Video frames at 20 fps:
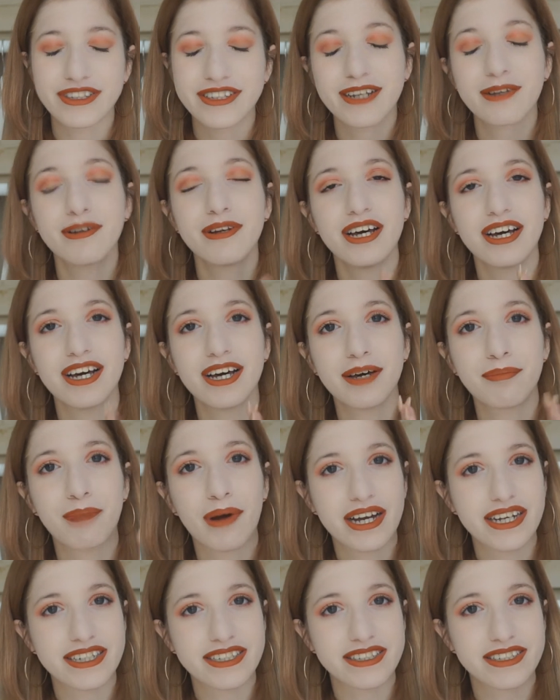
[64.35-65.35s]
nel
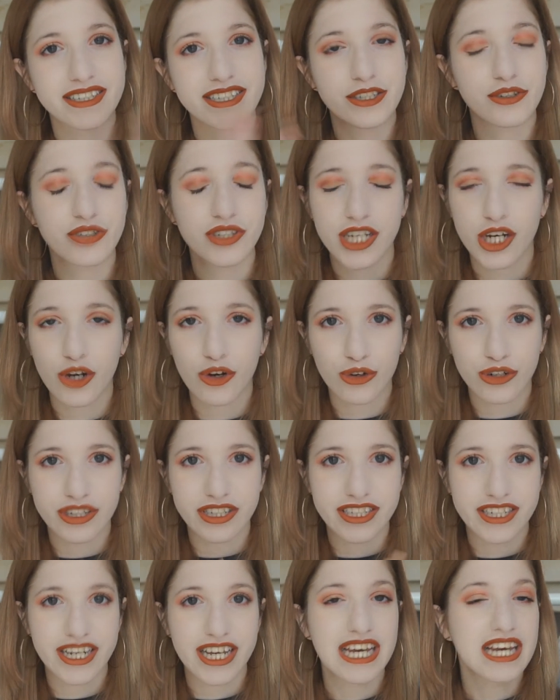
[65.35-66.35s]
pacchettino,
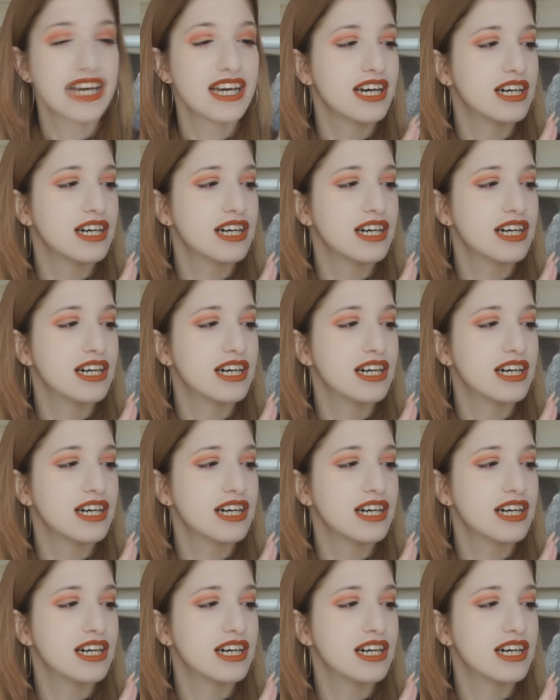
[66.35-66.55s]
nell'ordine